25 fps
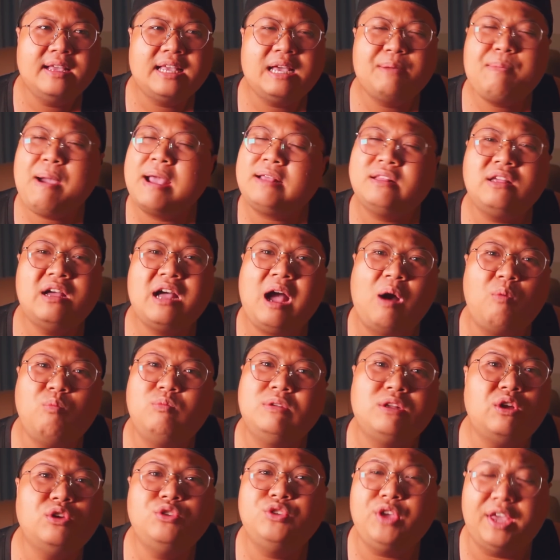cái bác đó không
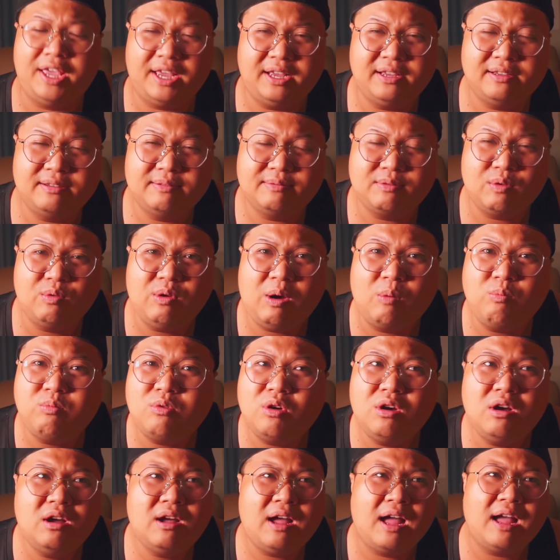có nói chuyện cũng không
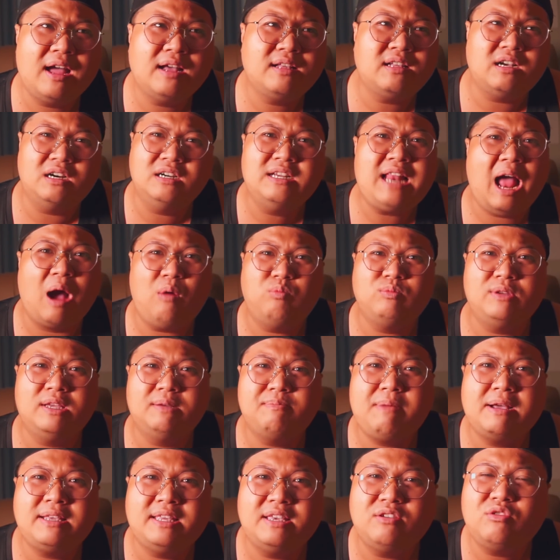có hả cử động gì
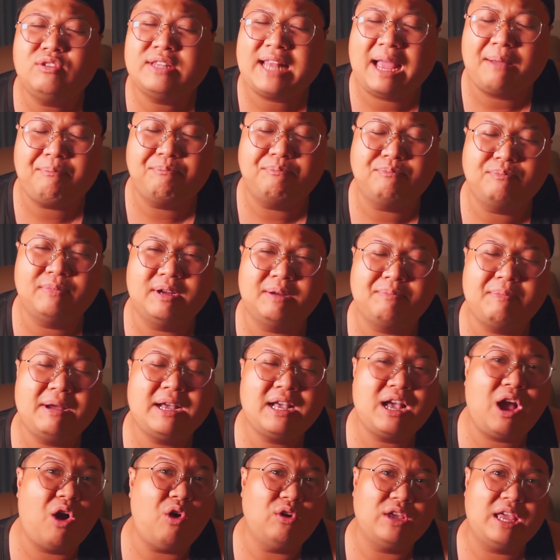bác chỉ có nằm à,
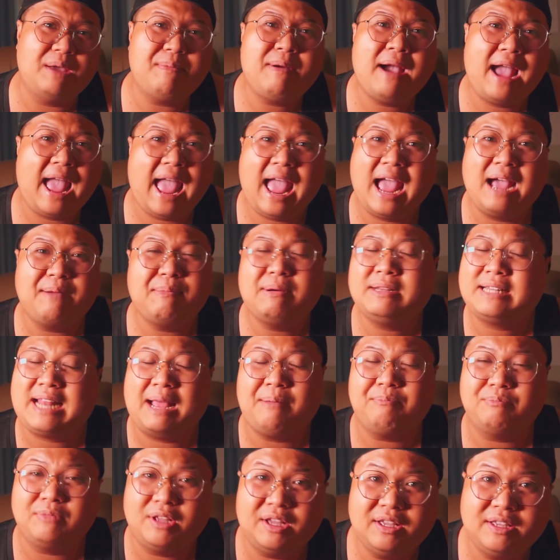bác ngồi vậy bác ăn bác
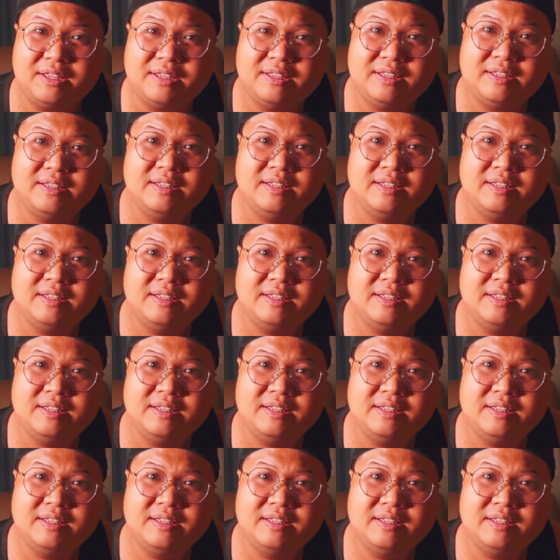nằm thôi